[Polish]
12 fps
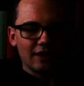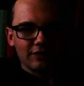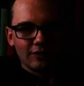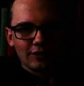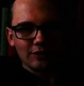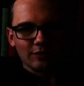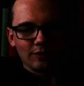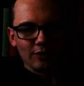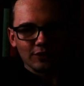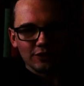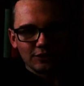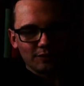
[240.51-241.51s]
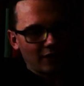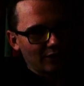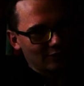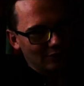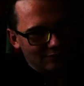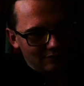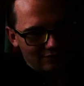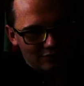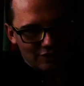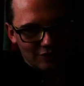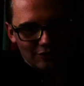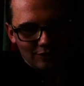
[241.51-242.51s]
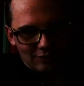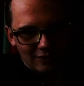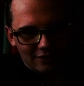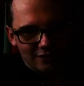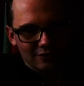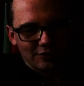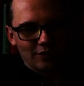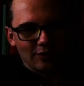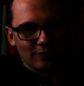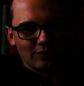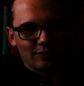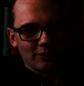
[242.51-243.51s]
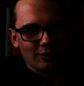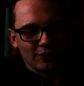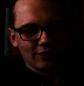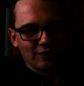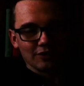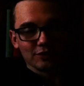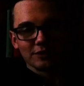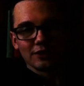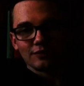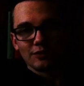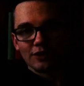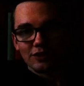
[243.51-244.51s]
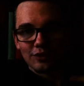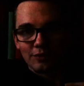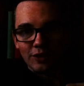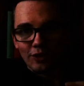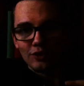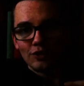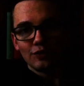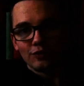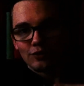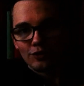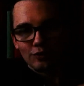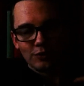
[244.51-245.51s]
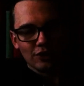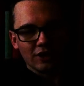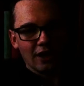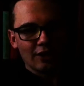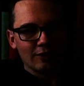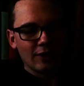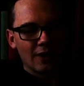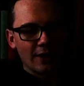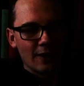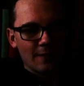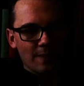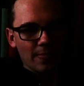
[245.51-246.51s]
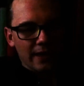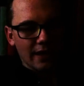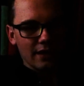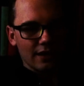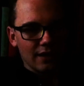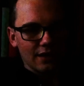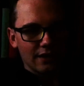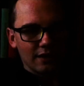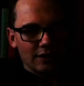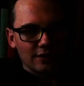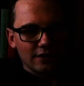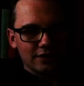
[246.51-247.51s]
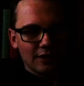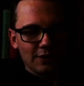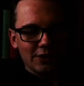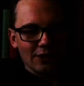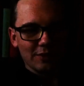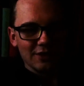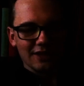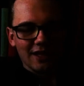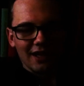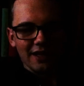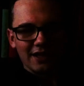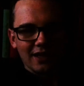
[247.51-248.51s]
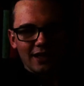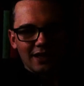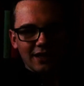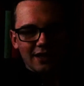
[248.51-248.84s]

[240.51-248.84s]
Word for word: telefon, poprosić panią rzeczoną, która zadzwoniła po pogotowie, żeby zadzwoniła też do moich rodziców, którzy tu mieszkają, e, niecały kilometr dalej